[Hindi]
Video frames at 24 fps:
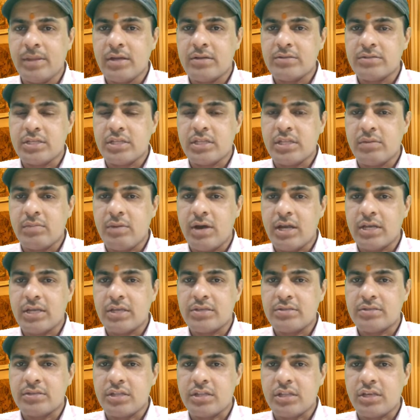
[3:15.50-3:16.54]
चंद्रमा
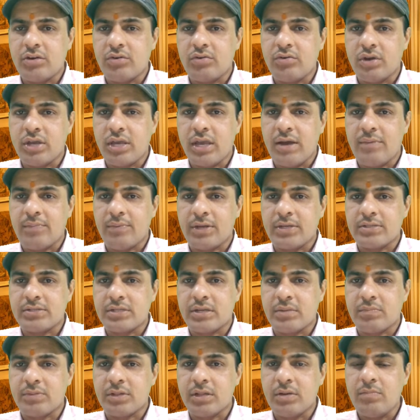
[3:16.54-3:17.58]
की स्थिति होगी आपके
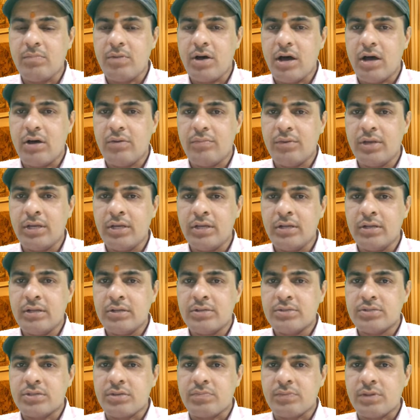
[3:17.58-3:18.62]
सप्तम भाव में
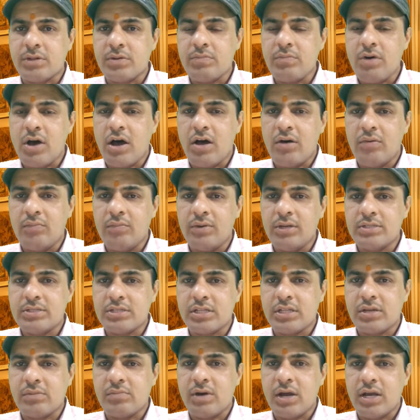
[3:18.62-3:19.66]
सप्तम भाव में
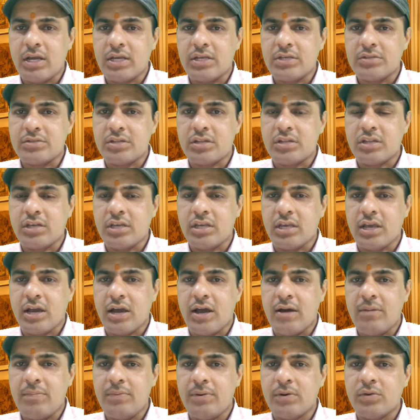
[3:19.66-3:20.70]
चंद्रमा की स्थिति
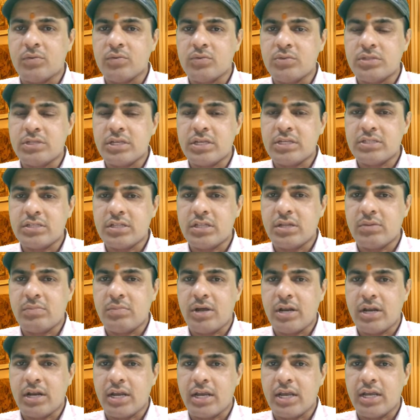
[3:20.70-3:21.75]
यहाँ पर उच्च के
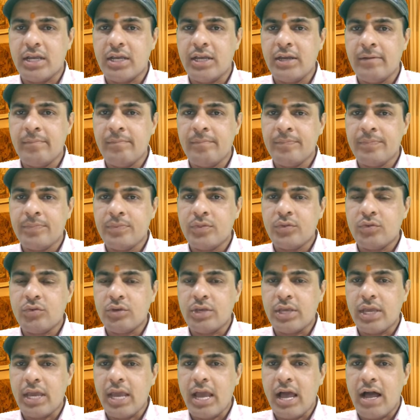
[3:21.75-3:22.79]
चंद्रमा रहेंगे तो
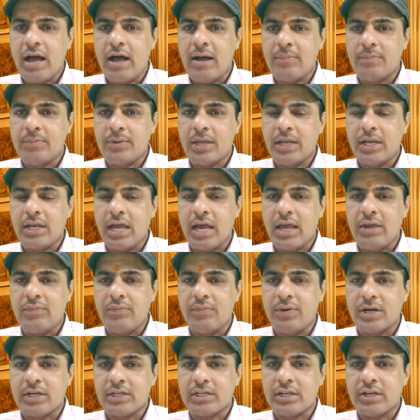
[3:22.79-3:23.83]
ये आपके लाइफ
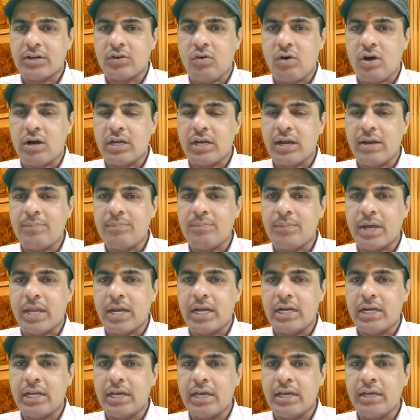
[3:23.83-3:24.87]
पार्टनर को अगर आप
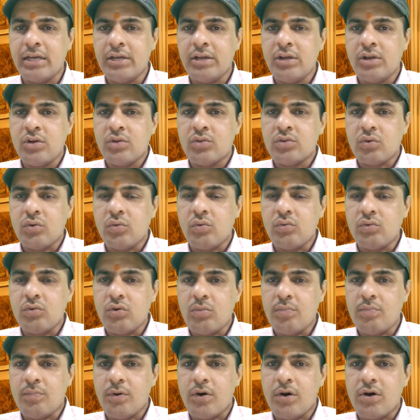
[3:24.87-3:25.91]
मैरिड हैं तो
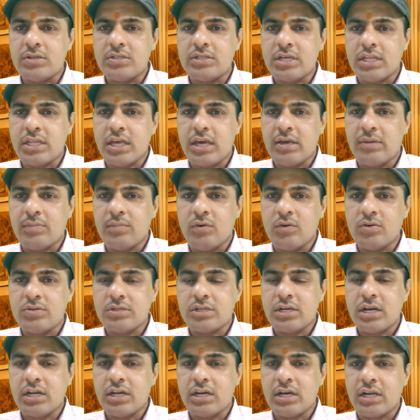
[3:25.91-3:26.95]
उनको बहुत ज़्यादा
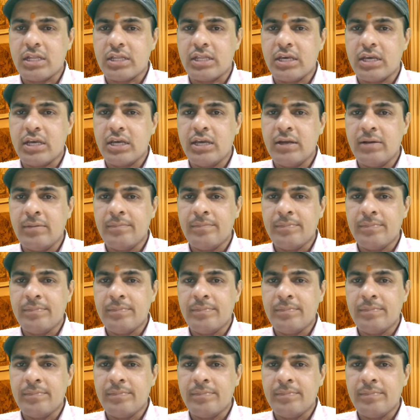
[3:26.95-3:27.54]
इमोशनल कर देंगे